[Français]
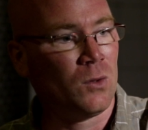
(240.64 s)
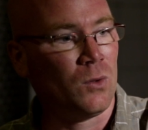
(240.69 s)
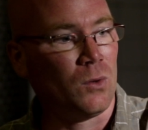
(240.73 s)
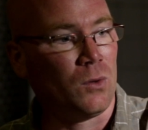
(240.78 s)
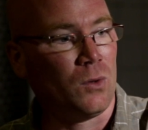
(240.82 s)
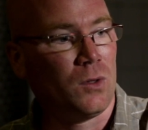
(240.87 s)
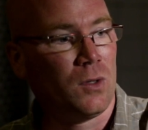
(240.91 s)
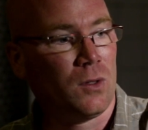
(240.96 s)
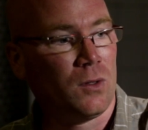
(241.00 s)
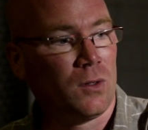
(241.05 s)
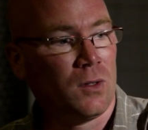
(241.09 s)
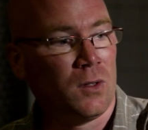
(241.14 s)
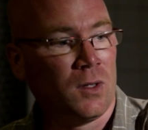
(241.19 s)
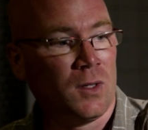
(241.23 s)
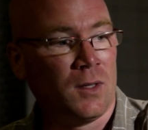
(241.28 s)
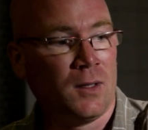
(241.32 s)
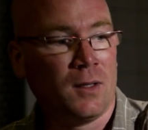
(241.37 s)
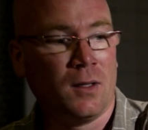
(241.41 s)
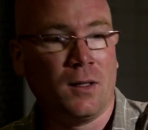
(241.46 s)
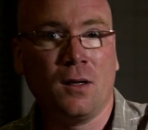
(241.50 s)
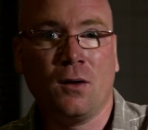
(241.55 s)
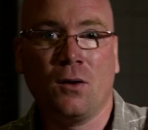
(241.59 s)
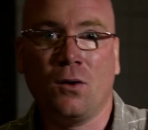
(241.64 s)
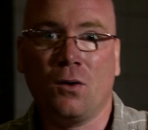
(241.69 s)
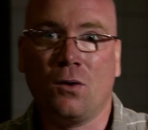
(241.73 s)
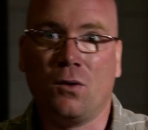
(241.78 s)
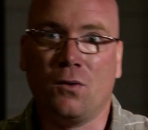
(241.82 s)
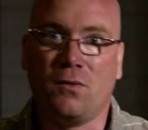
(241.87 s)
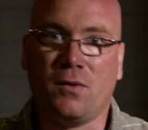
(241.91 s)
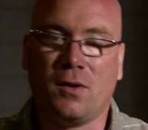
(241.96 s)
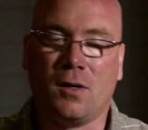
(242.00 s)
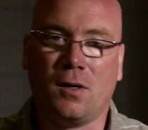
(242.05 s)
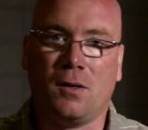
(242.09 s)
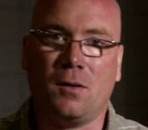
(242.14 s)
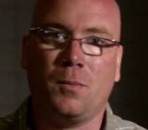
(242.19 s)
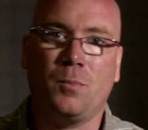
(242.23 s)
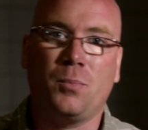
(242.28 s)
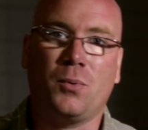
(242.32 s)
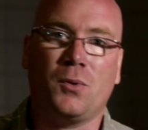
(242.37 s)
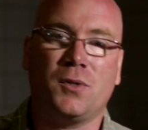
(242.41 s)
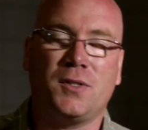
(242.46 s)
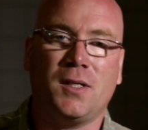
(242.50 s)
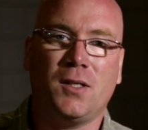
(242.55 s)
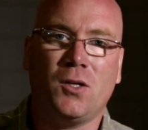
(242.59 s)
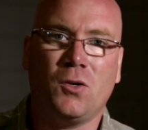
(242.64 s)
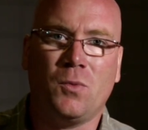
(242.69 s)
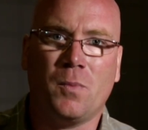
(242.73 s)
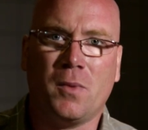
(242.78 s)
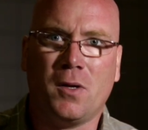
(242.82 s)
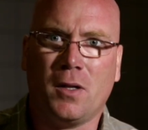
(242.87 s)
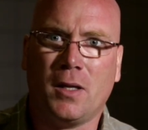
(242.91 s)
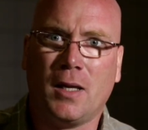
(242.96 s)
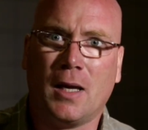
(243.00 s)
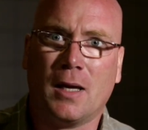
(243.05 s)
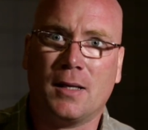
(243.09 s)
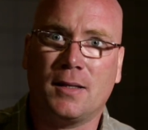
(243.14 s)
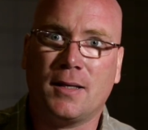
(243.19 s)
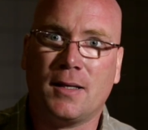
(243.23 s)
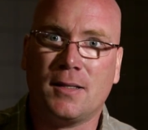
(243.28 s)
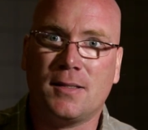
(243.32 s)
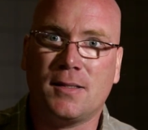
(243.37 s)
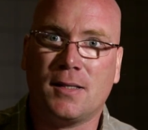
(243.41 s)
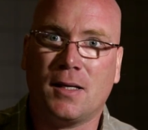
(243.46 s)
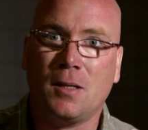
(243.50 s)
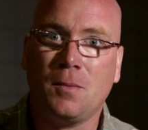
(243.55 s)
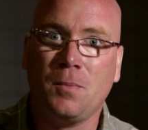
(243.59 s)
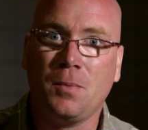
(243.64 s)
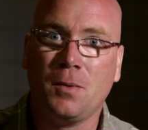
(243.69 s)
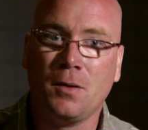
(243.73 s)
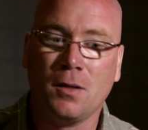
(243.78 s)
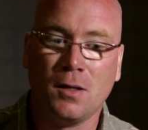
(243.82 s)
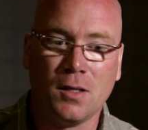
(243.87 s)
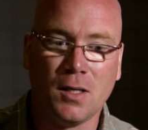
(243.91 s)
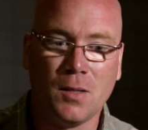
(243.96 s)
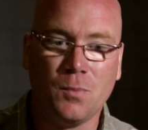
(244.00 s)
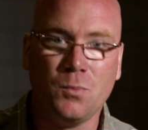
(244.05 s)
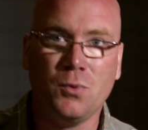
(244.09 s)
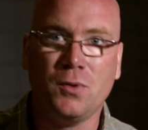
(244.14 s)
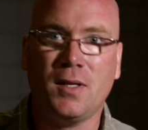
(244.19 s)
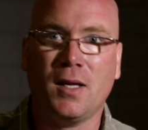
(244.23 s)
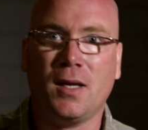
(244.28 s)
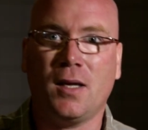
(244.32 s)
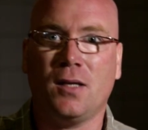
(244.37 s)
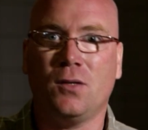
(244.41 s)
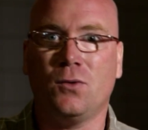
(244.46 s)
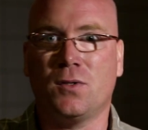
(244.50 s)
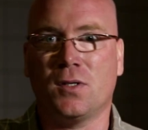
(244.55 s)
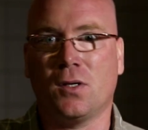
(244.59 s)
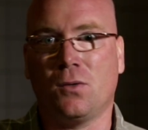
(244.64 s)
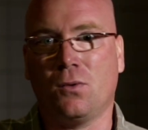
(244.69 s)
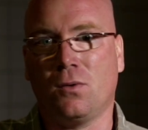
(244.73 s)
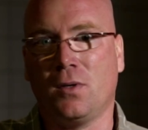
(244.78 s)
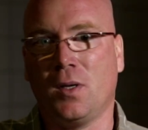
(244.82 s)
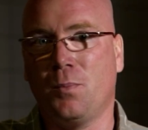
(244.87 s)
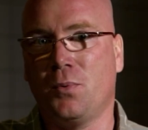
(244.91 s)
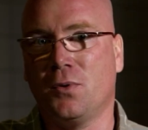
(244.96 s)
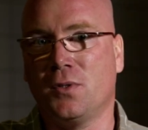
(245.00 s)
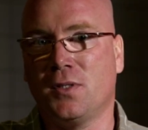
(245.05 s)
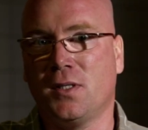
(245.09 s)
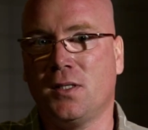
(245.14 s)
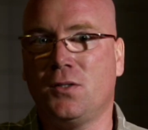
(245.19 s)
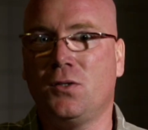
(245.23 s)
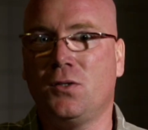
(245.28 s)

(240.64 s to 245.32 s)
Donc, on va procéder de manière très simple. Les bouteilles, nous allons les poser